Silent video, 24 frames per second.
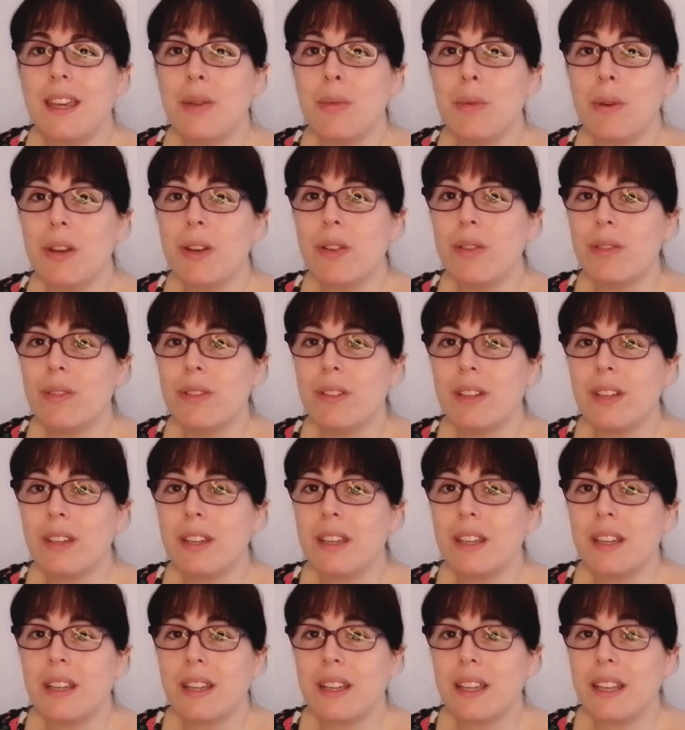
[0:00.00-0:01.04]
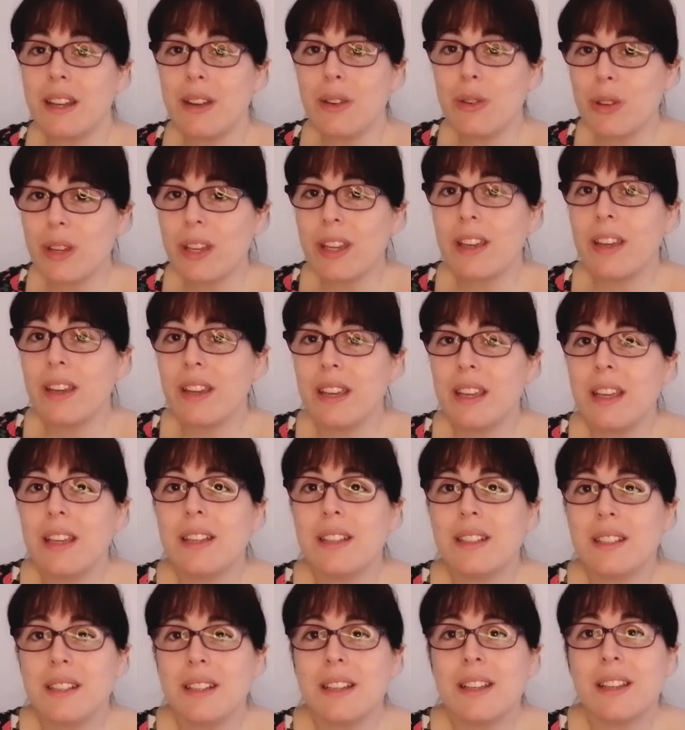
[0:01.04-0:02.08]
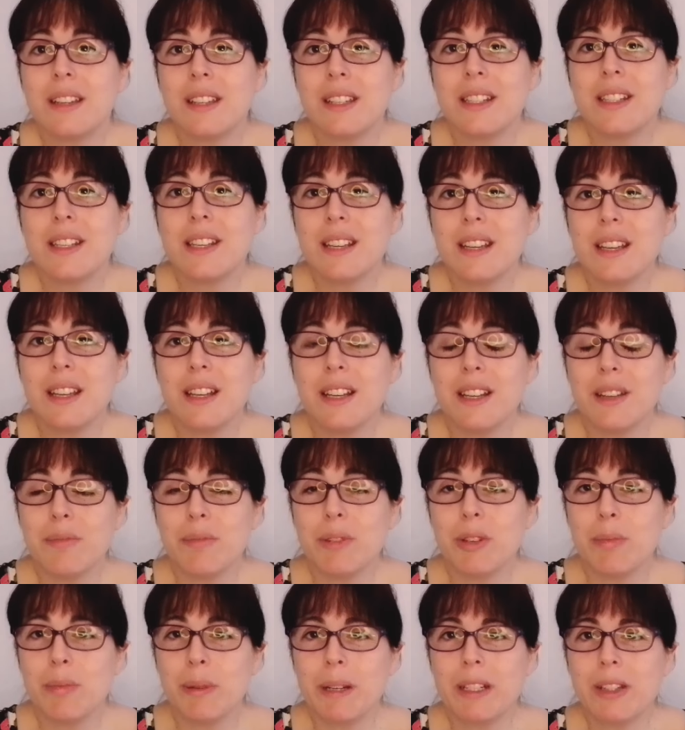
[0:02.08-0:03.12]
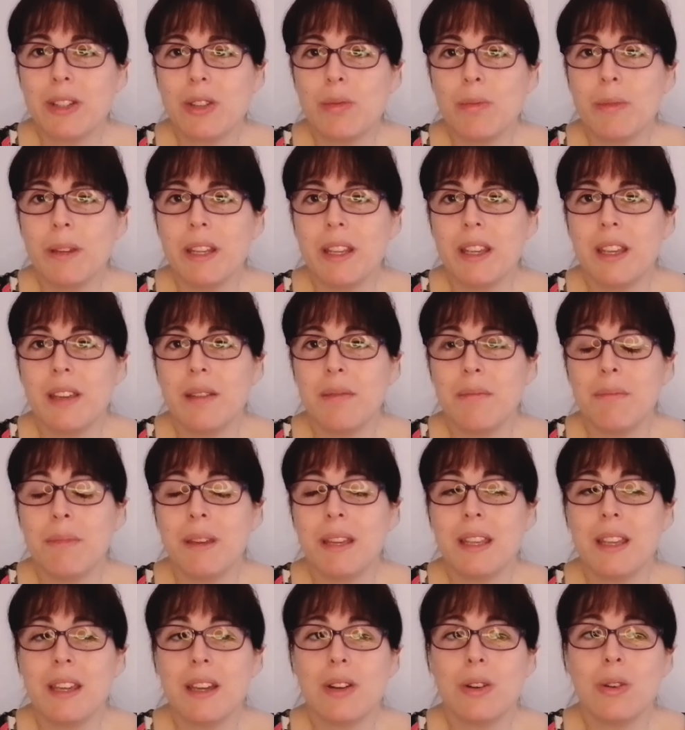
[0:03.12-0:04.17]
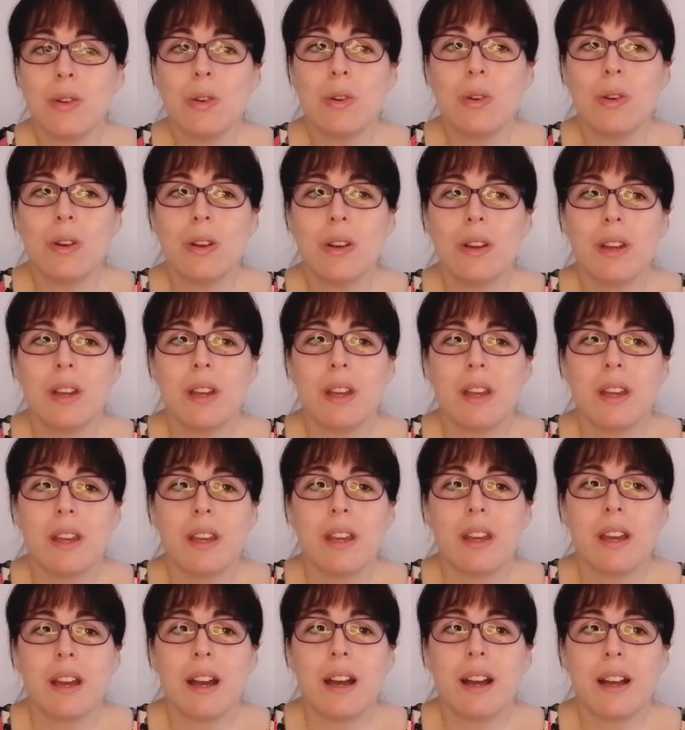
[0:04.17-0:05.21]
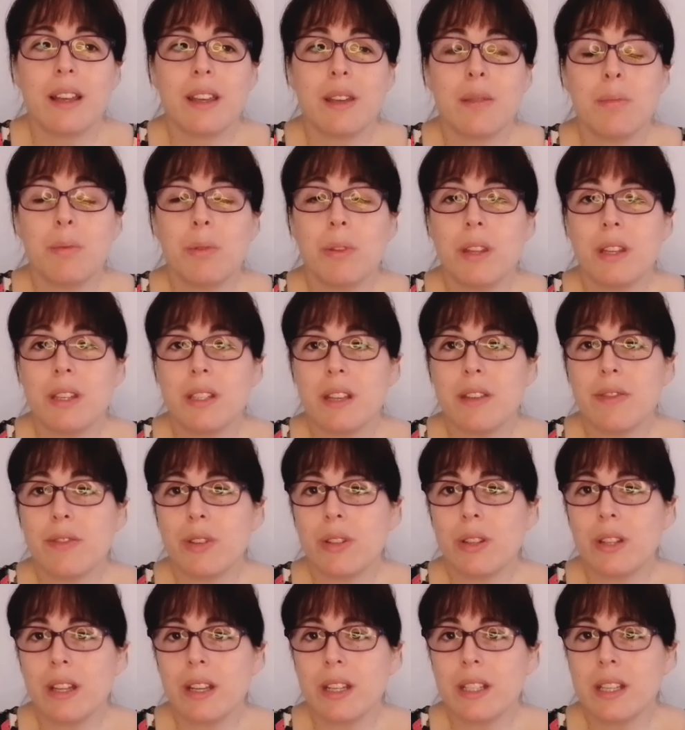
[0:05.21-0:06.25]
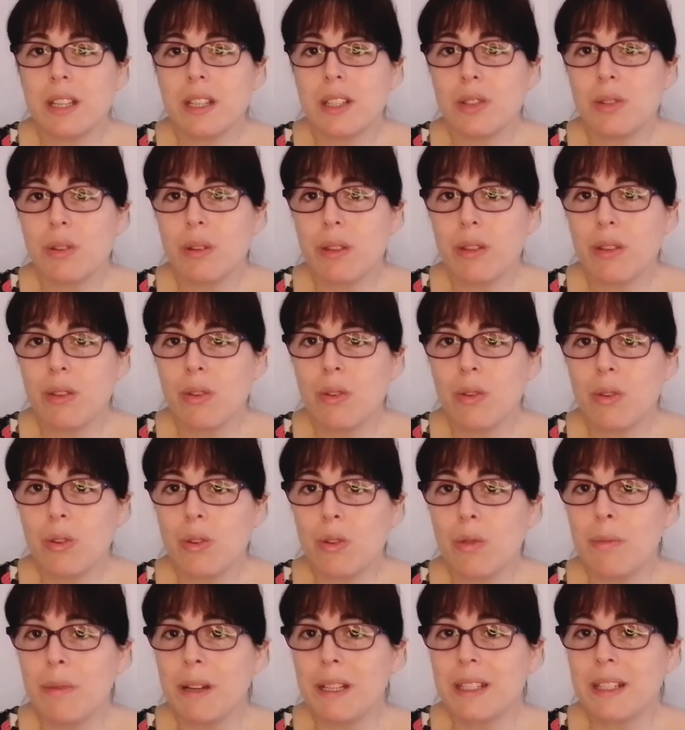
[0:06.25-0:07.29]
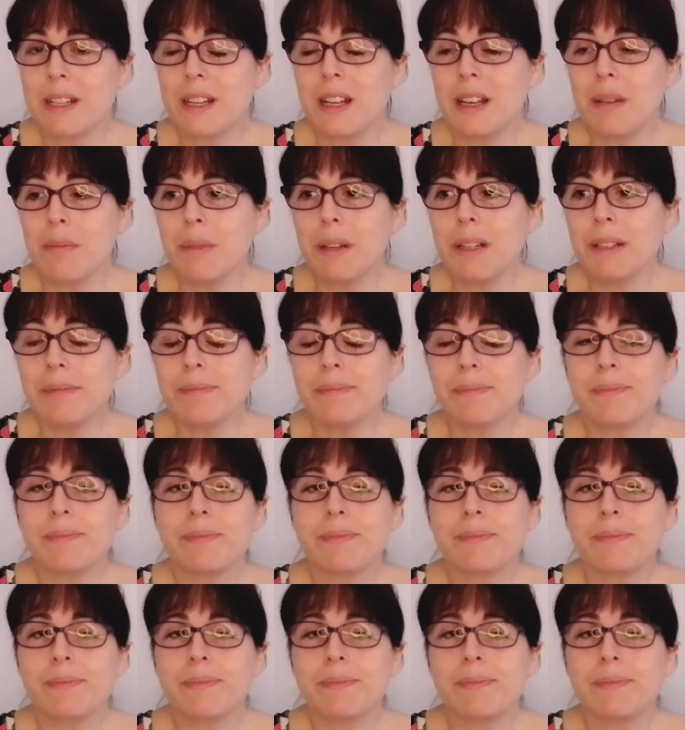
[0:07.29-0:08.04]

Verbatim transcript: Y bueno, eh, creo que, sí que el himnoparto me, me llegó a que pudiese afrontar esa situación con más calma